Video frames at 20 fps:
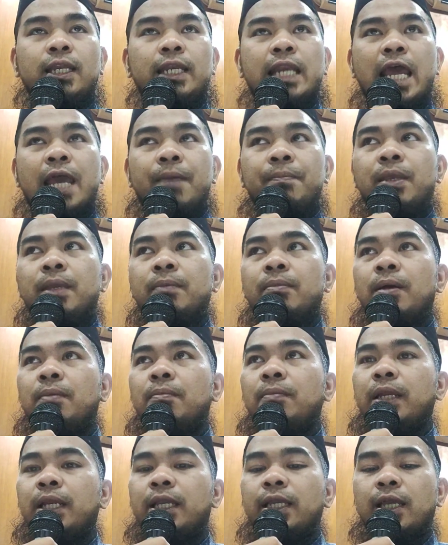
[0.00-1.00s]
Nabi
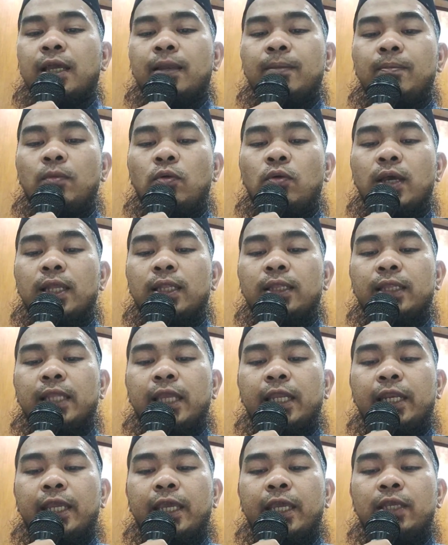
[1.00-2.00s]
memberikan buat
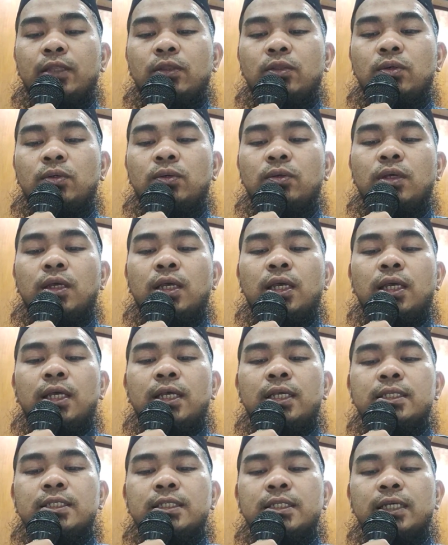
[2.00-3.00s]
nenek itu
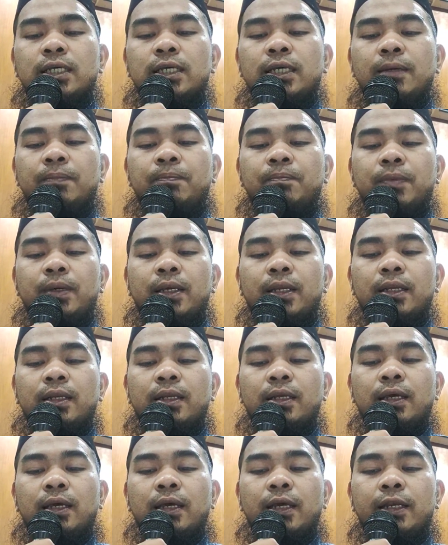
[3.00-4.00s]

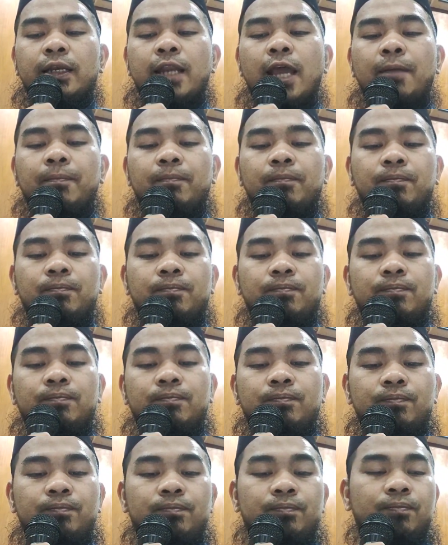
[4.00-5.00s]
seperenam.
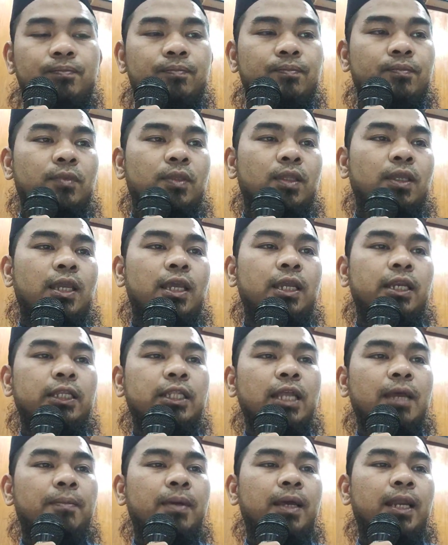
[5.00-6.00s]
Ya
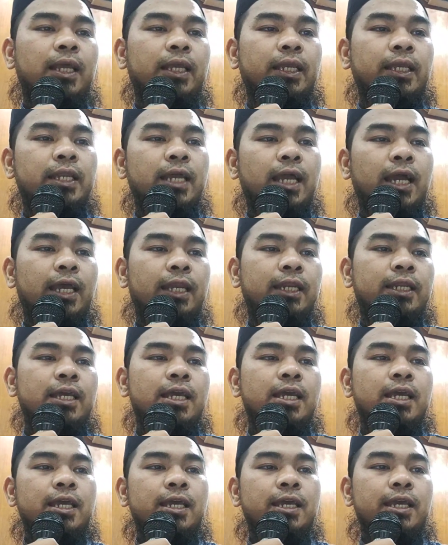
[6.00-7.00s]
ditambah lagi dengan
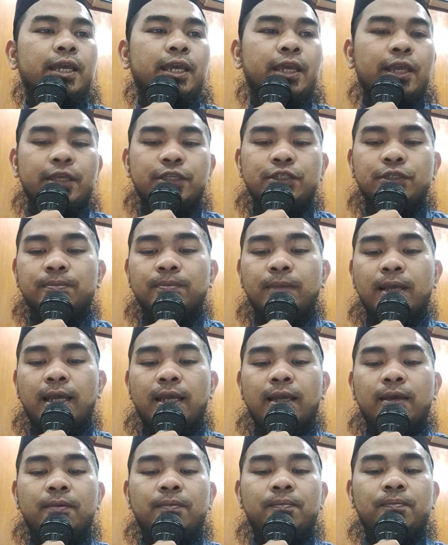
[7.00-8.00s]

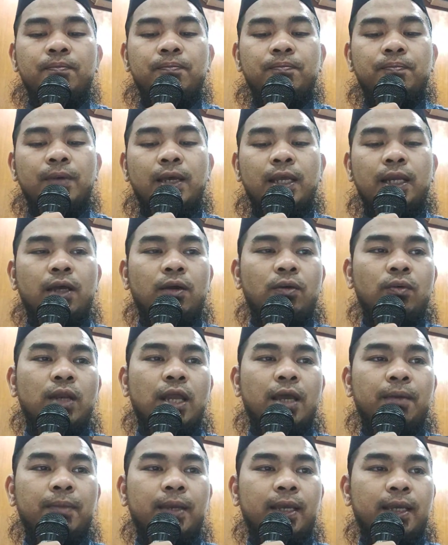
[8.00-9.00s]
ijma' para
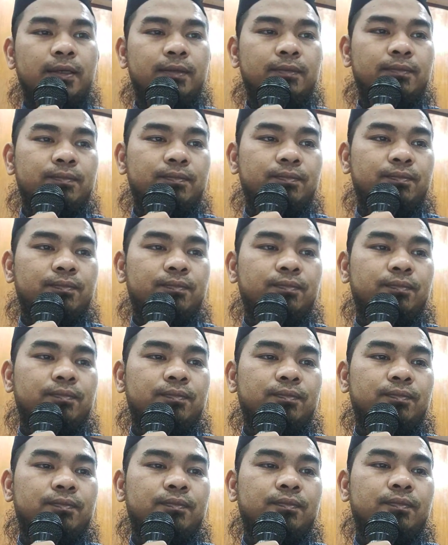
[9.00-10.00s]
ulama.
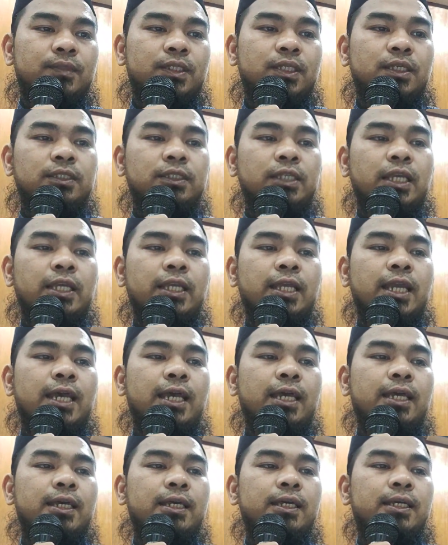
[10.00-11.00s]

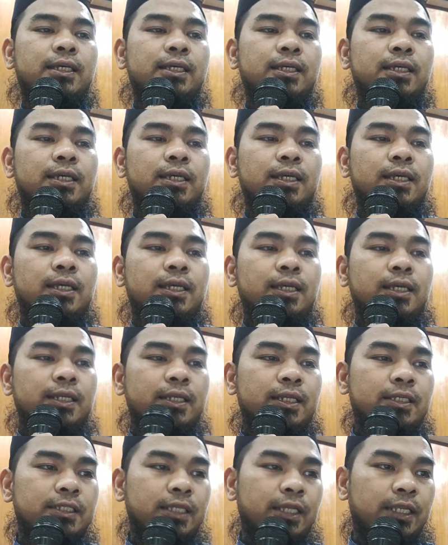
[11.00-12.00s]
Sehingga
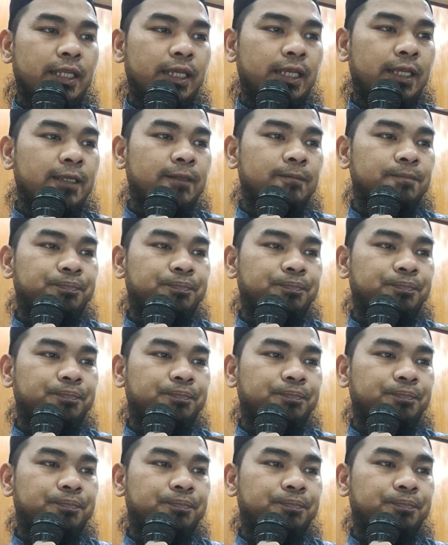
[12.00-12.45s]
di sini